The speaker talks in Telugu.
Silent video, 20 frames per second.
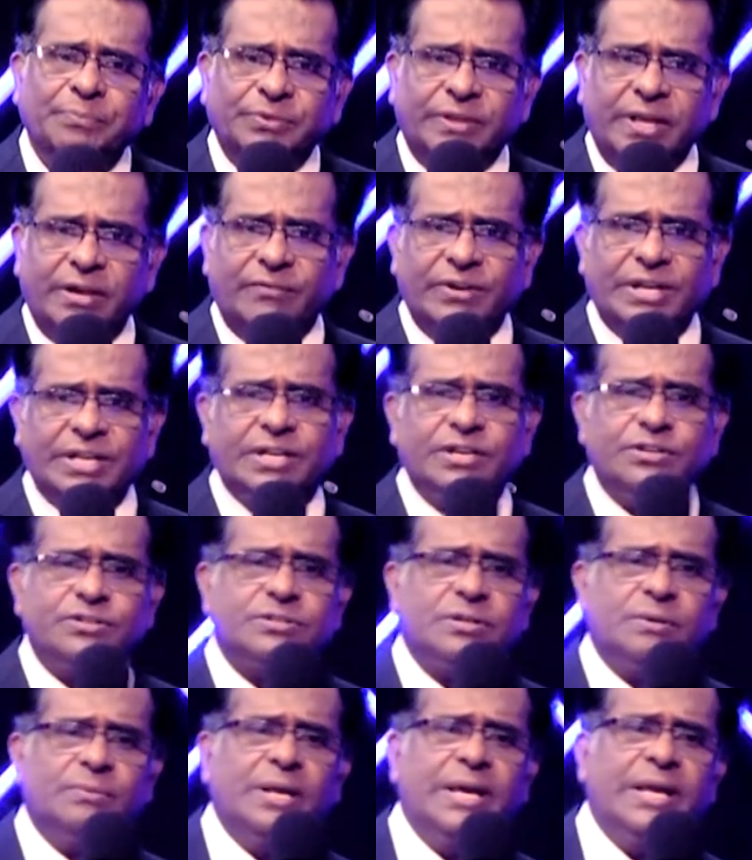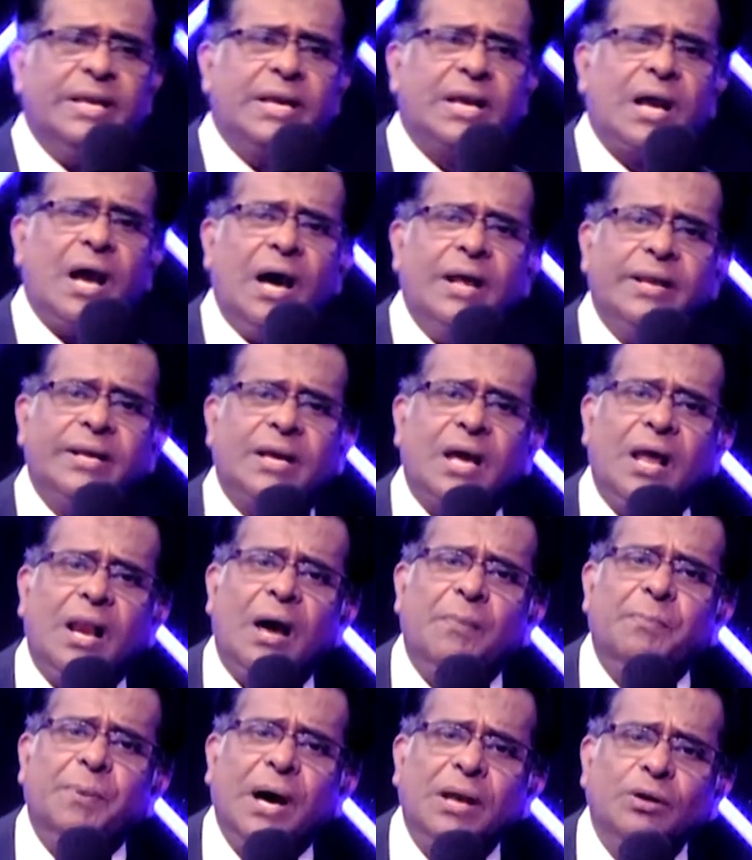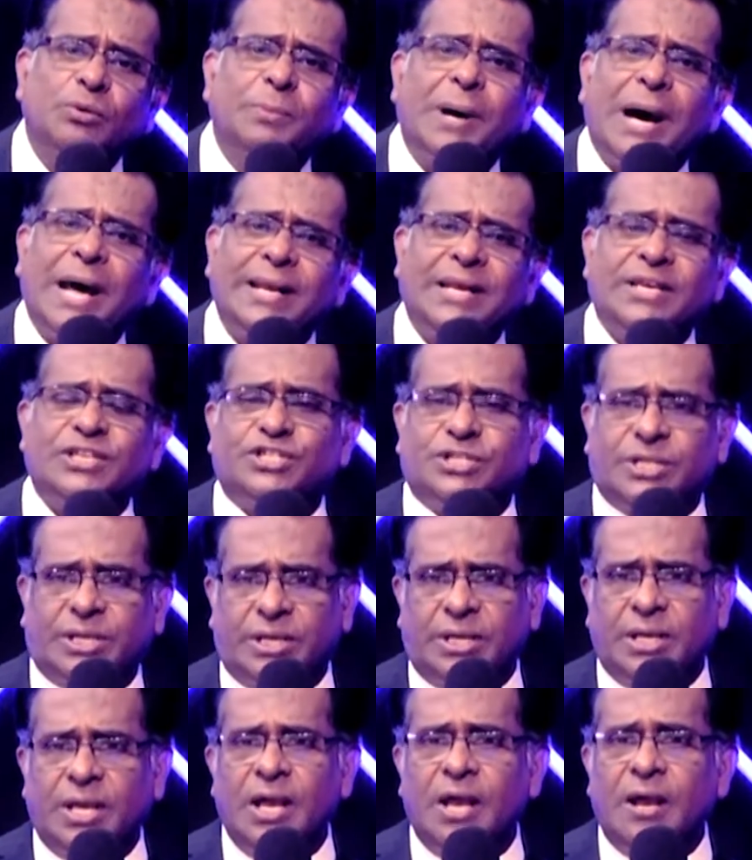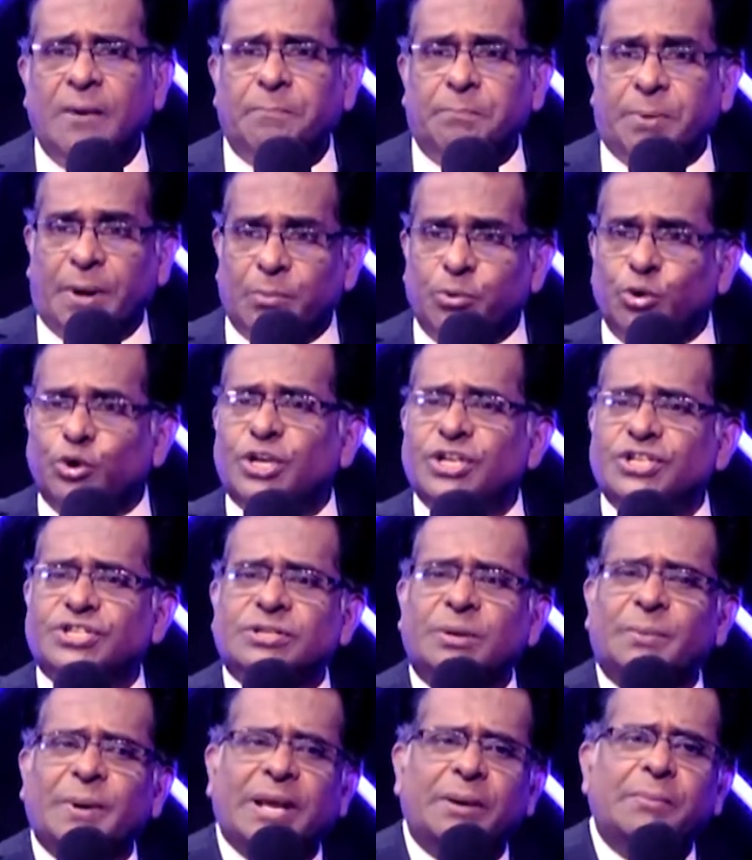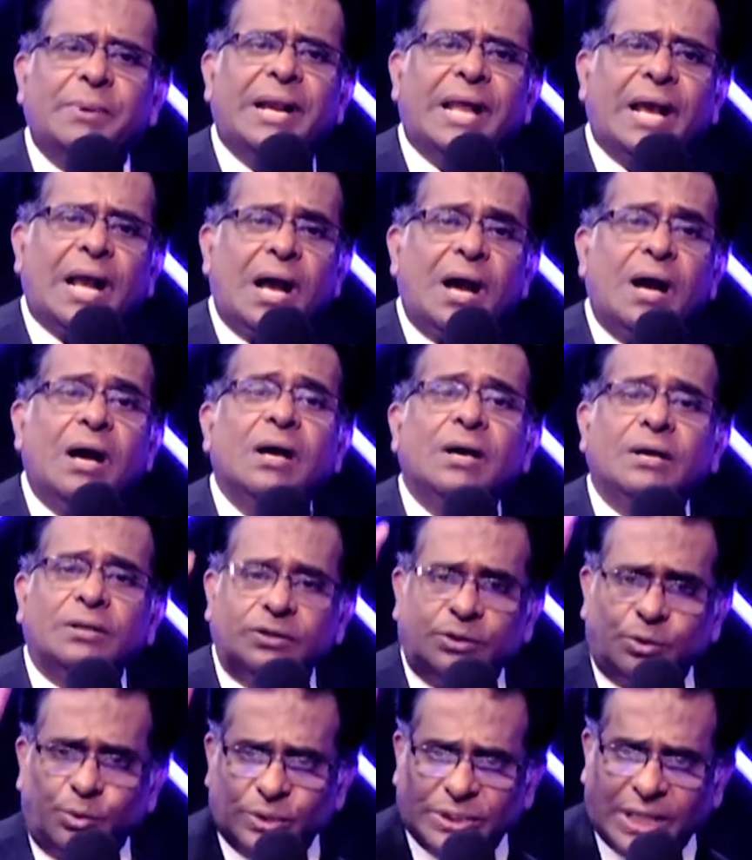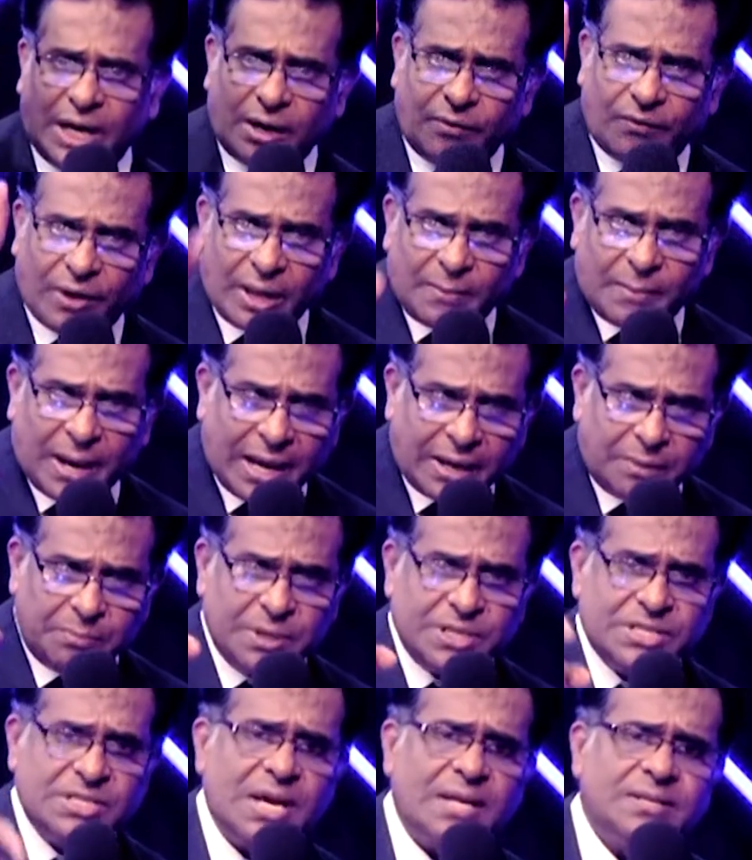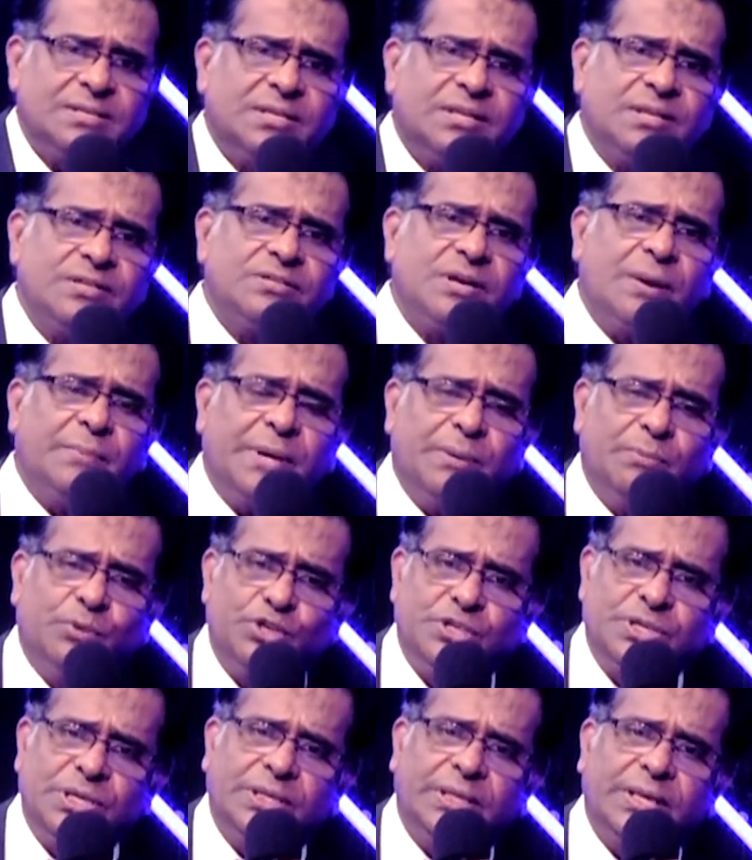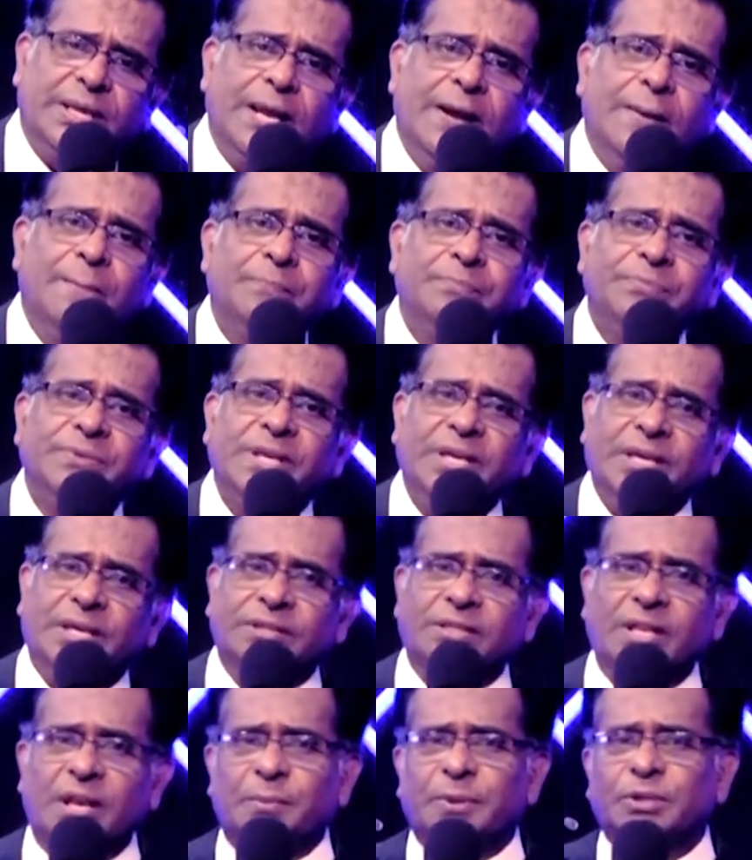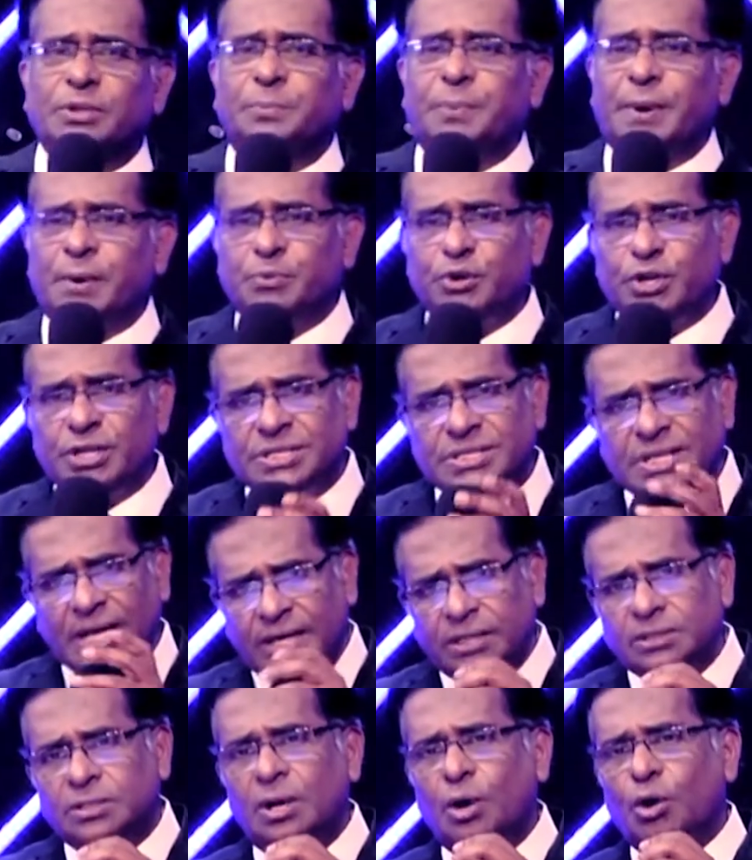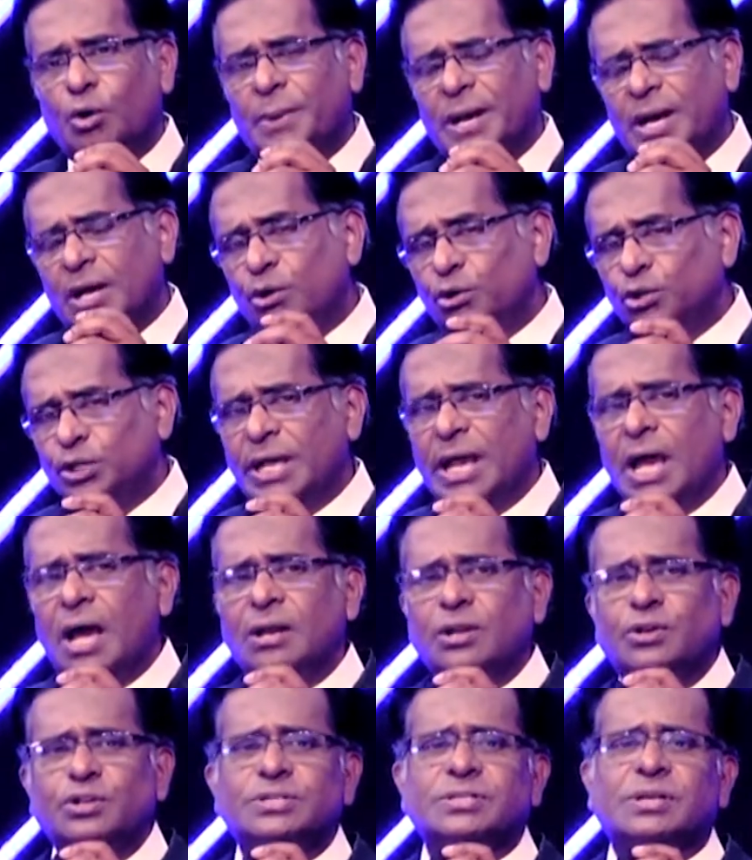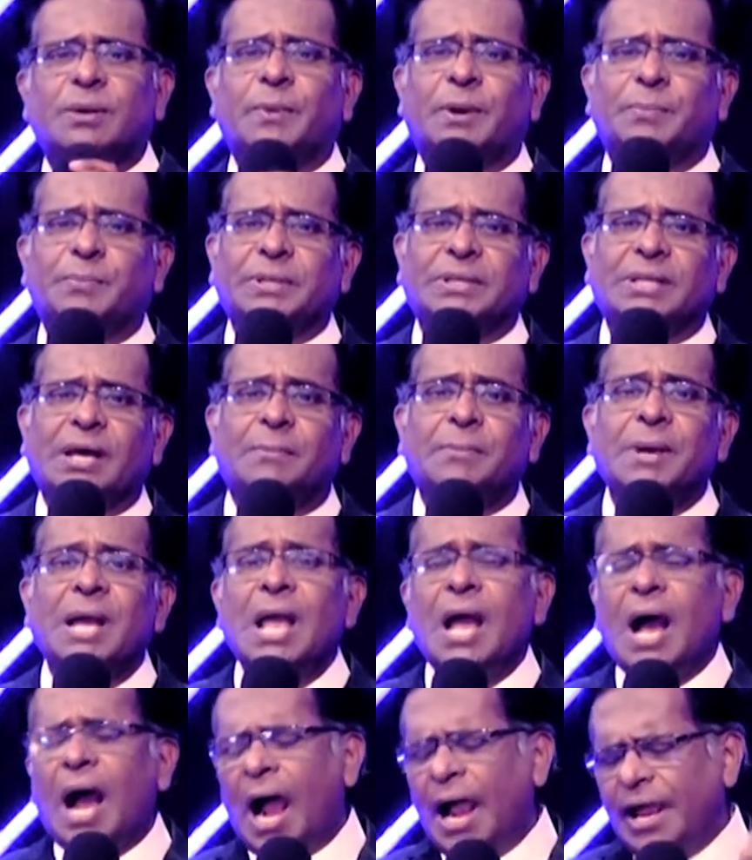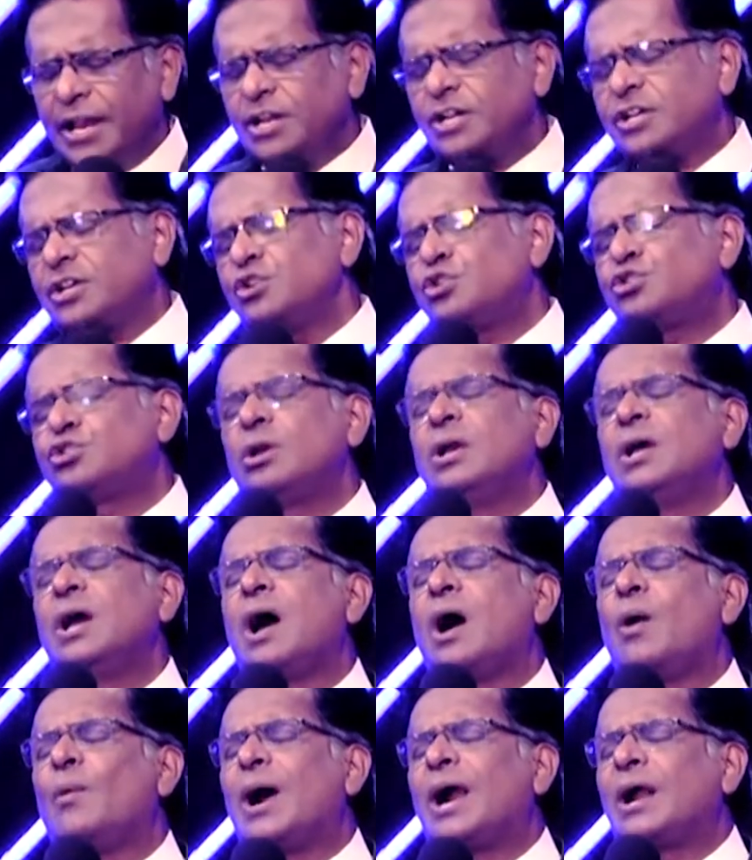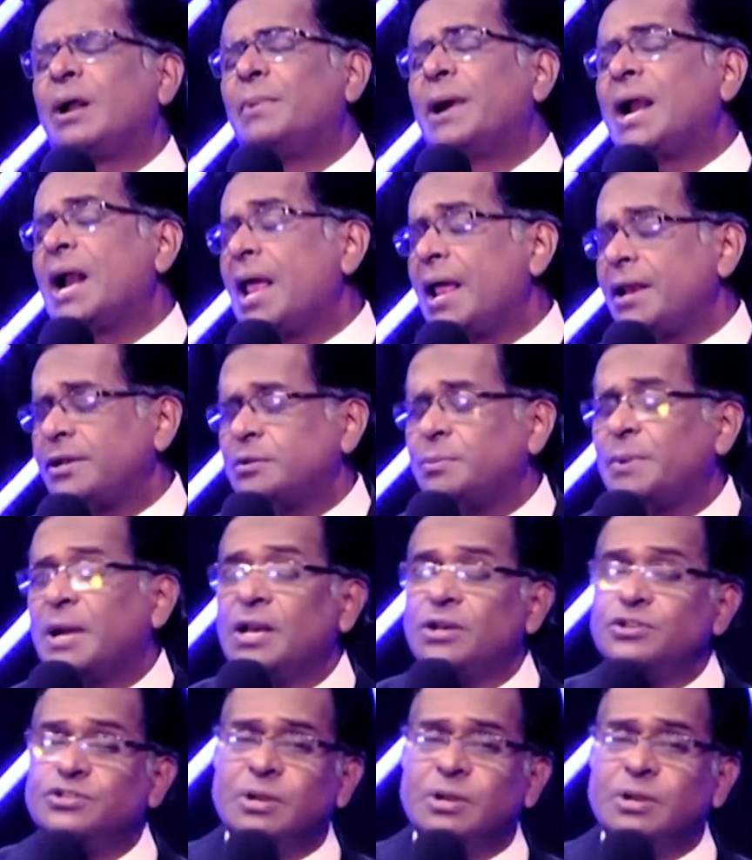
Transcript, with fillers: దేవునికి ఇష్టం లేని కార్యకలాపాలు మానేసి ప్రభుకి ఇష్టమైన బిడ్డగా నువ్వు నడవడం ఆరంభించాల్సిన సమయం వచ్చింది ఈ దినమందు ప్రభుని సన్నిధిలో మన హృదయాలను సమర్పిద్దాం ఆయనకిష్టులుగా వాడబడడానికి మనల్ని